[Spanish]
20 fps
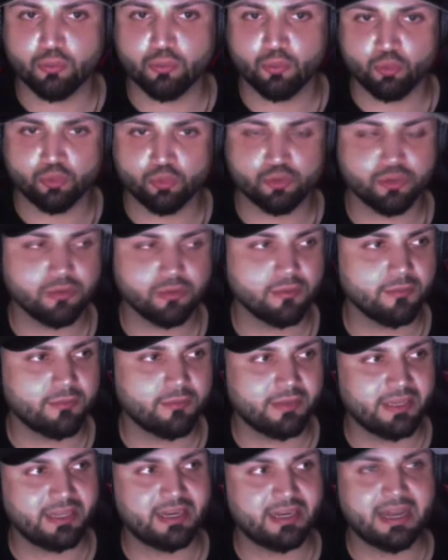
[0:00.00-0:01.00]
mucho
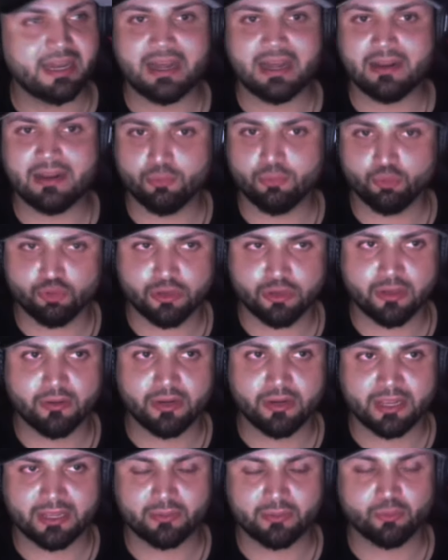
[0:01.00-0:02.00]
ver a
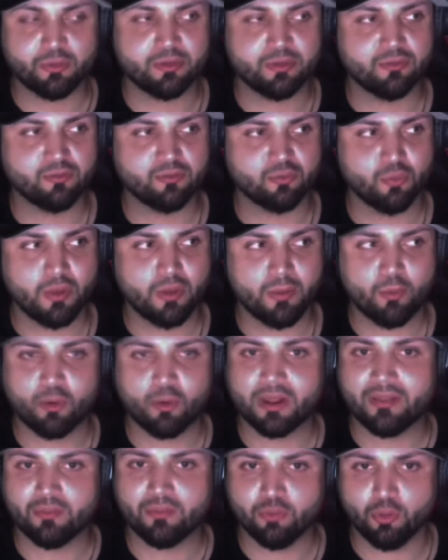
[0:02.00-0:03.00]
luchadores que tuvieron su
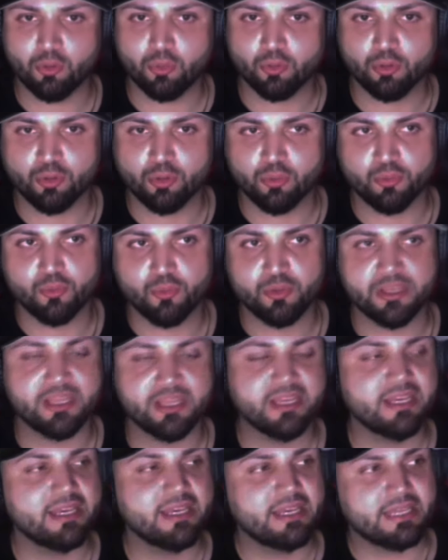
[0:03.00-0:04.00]
época en
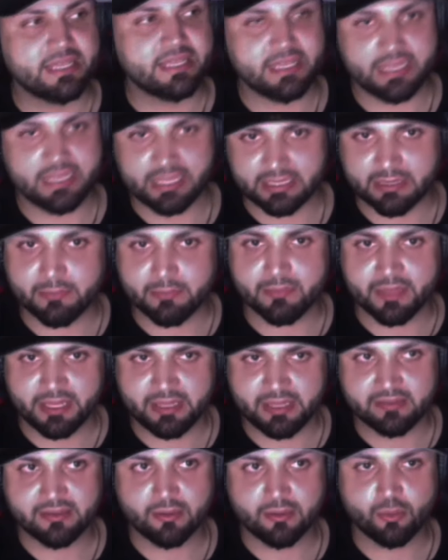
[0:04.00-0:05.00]
WWE y que
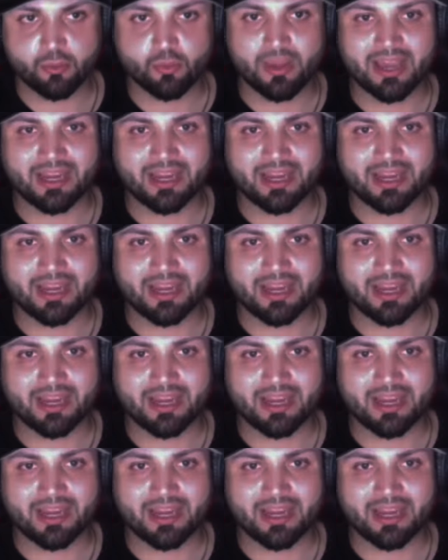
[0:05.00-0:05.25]
también hicieron una